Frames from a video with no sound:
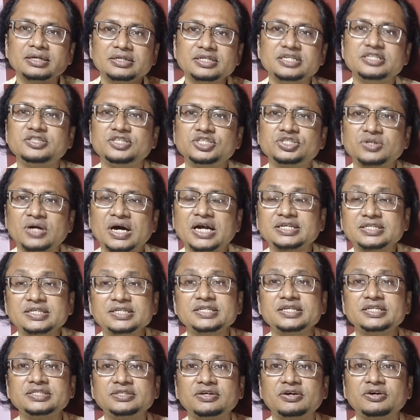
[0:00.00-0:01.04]
নির্দিষ্ট হাটে
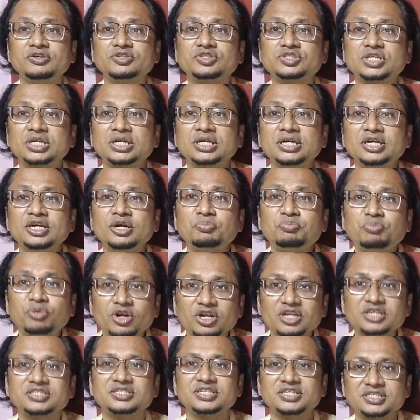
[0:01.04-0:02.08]
নিয়ে যাওয়া হচ্ছে
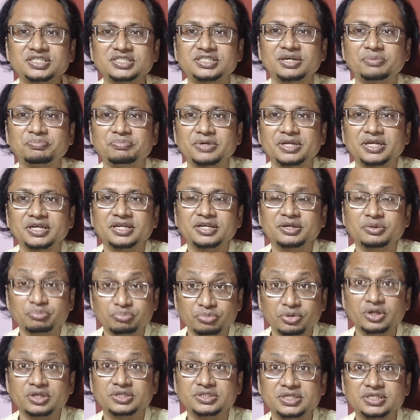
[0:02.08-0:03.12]
পুলিশের সামনে
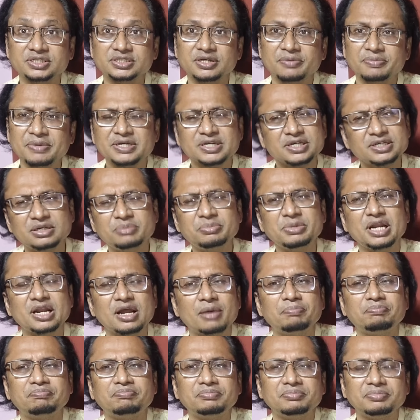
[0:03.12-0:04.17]
পুলিশের সামনে একটা ক্রিমিনাল
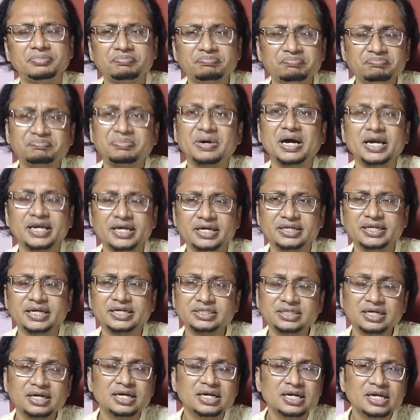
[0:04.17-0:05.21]
আম্পায়ারে
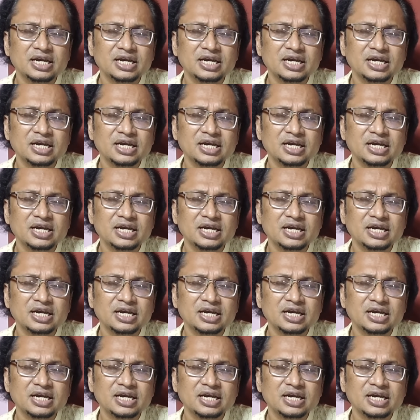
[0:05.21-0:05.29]
একটা